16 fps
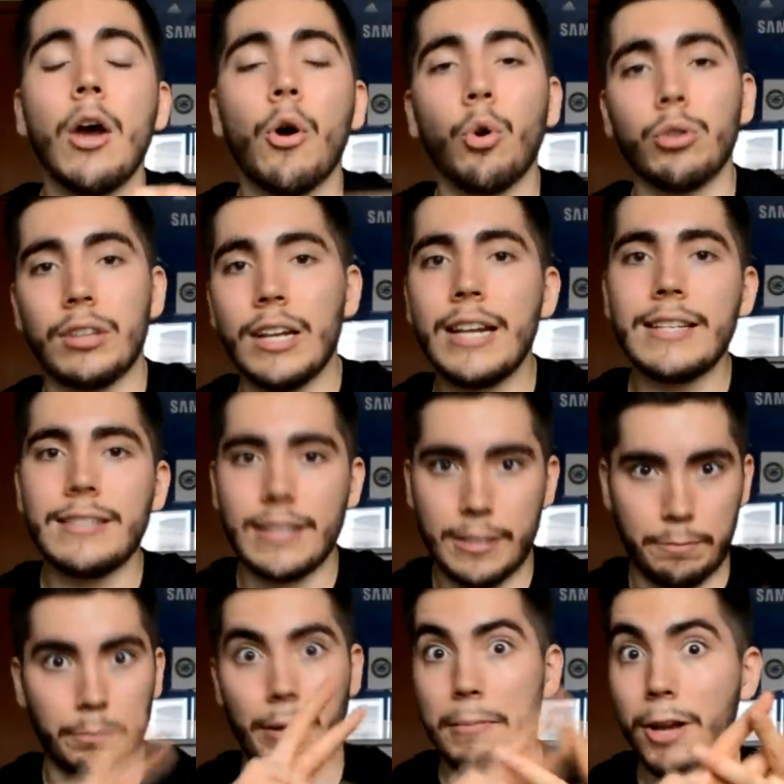
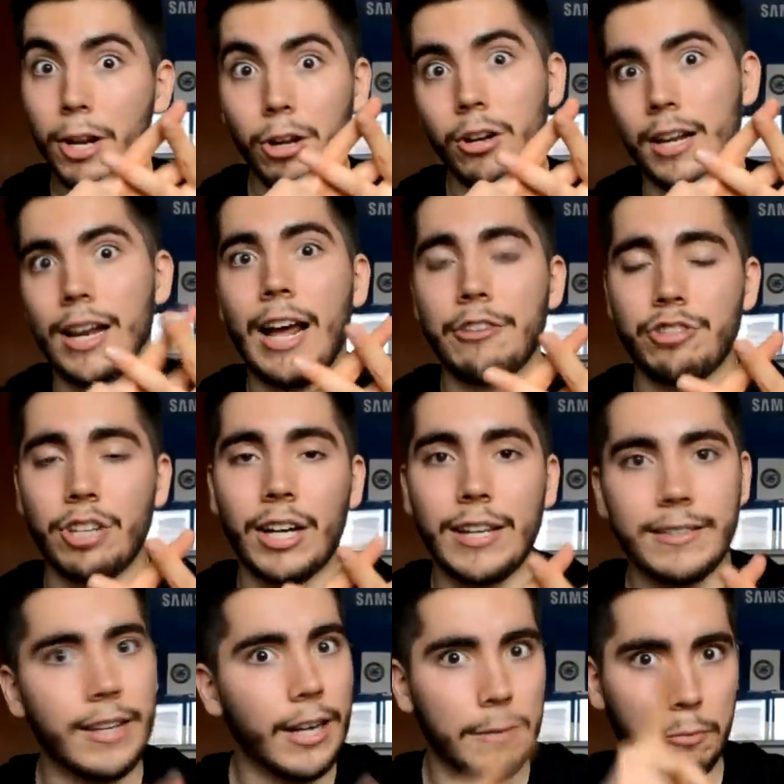utilices primero el hashtag
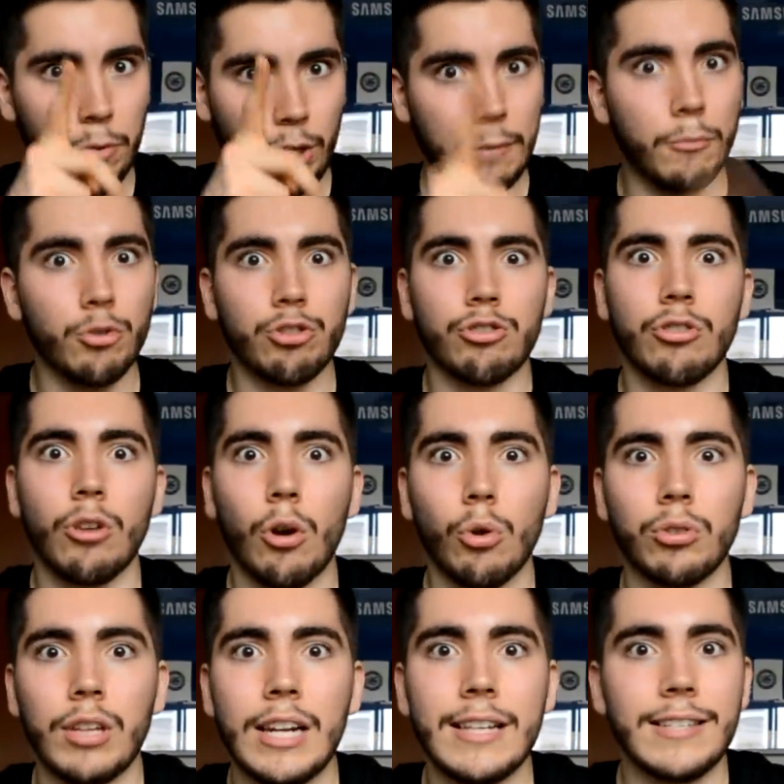KCR porque muchos no lo
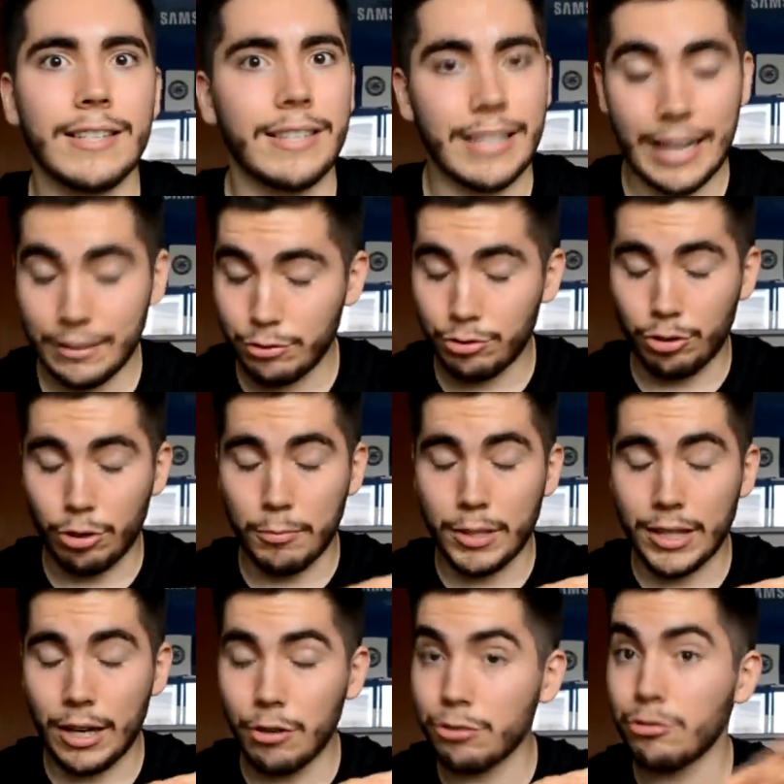utilizan y esos
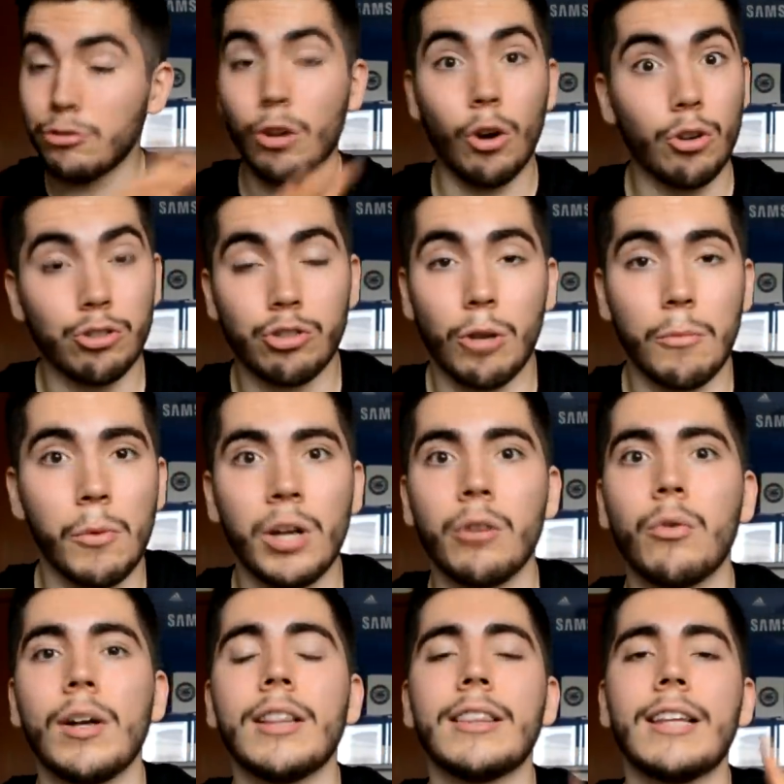comentarios no los tomo en
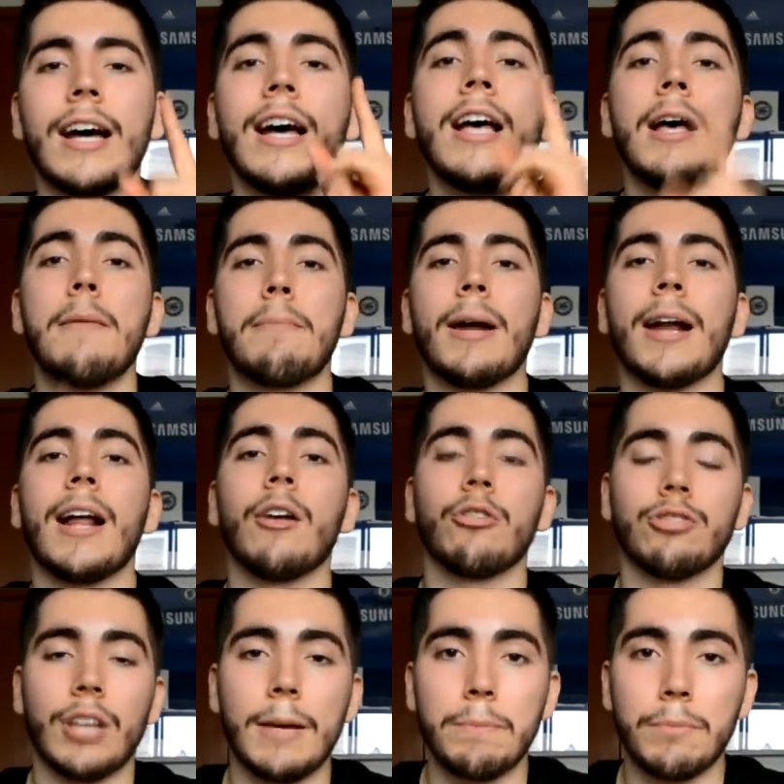cuenta para
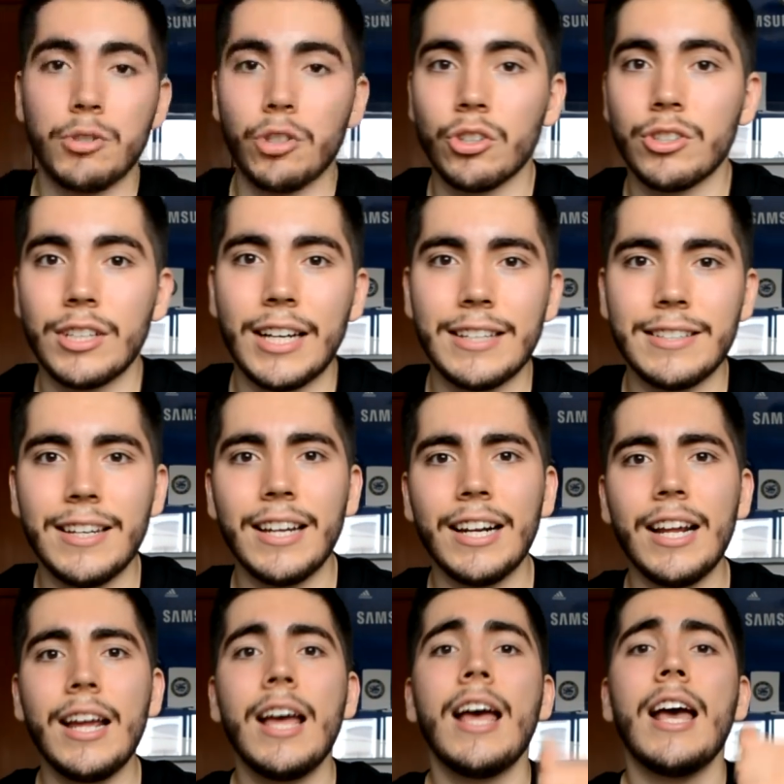los episodios de
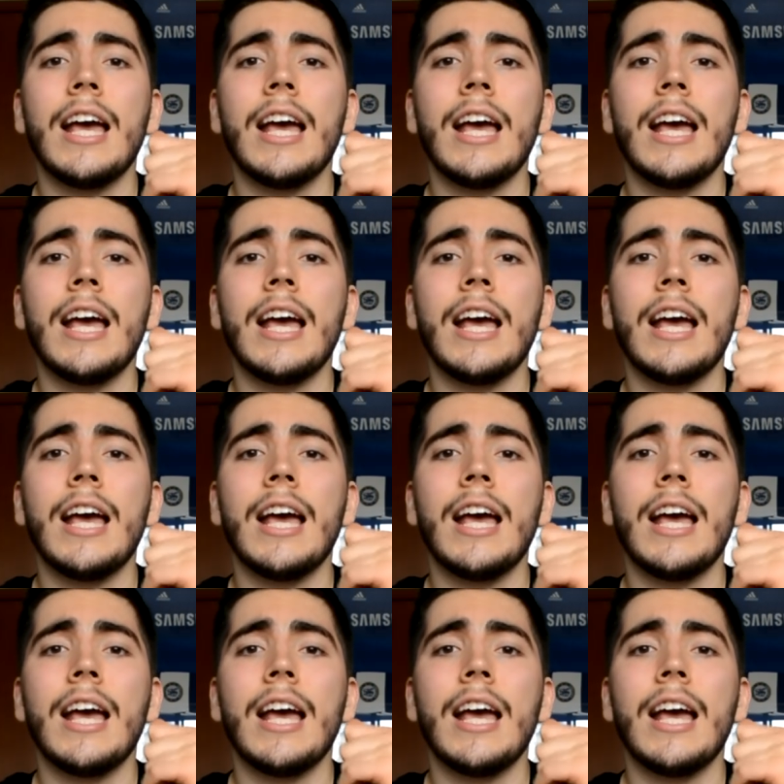KCR